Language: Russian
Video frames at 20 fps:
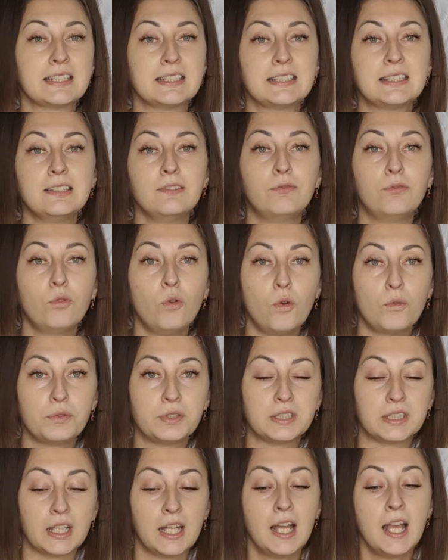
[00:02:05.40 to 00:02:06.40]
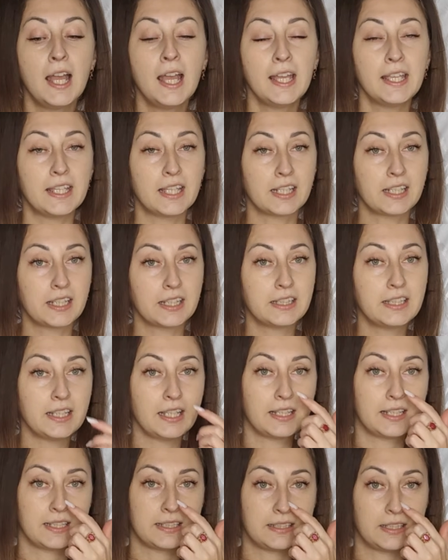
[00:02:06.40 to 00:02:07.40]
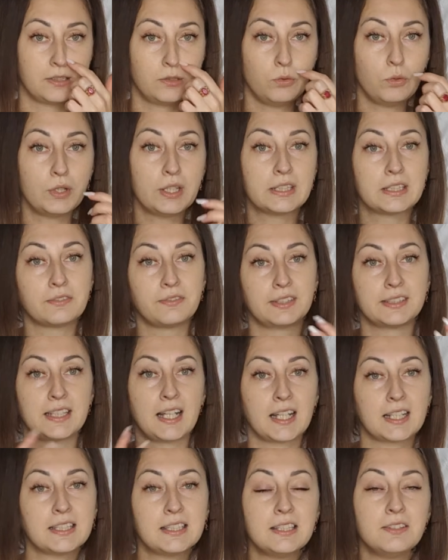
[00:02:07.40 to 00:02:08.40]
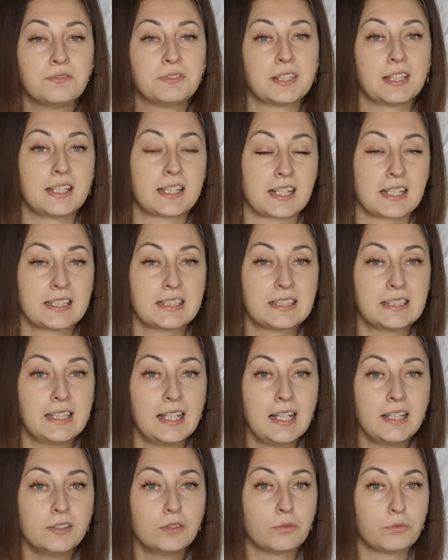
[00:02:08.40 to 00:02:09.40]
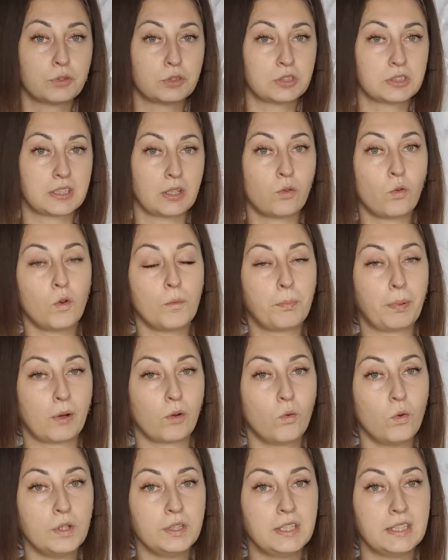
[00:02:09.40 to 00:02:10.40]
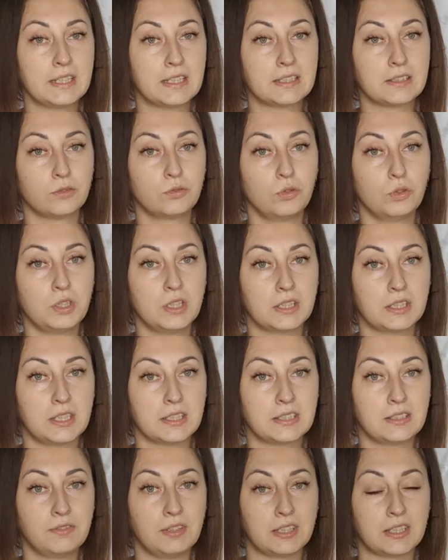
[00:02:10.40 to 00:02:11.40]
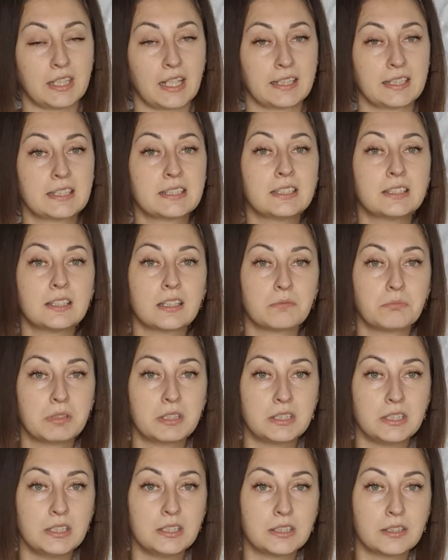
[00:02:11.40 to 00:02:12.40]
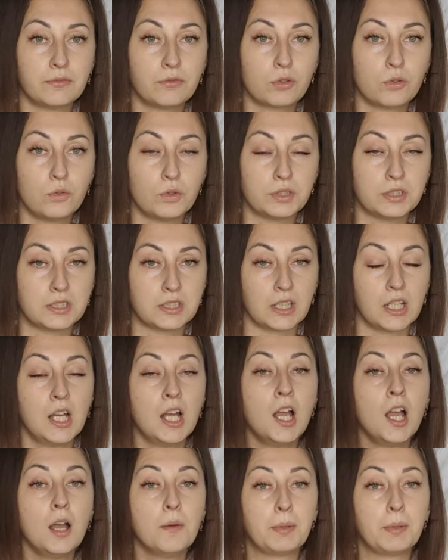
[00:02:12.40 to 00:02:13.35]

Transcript: расти вовсе. И орхидея, если до этого она активно росла, то вот в такой погоде, если у нее нет досветки, она затормозится в росте.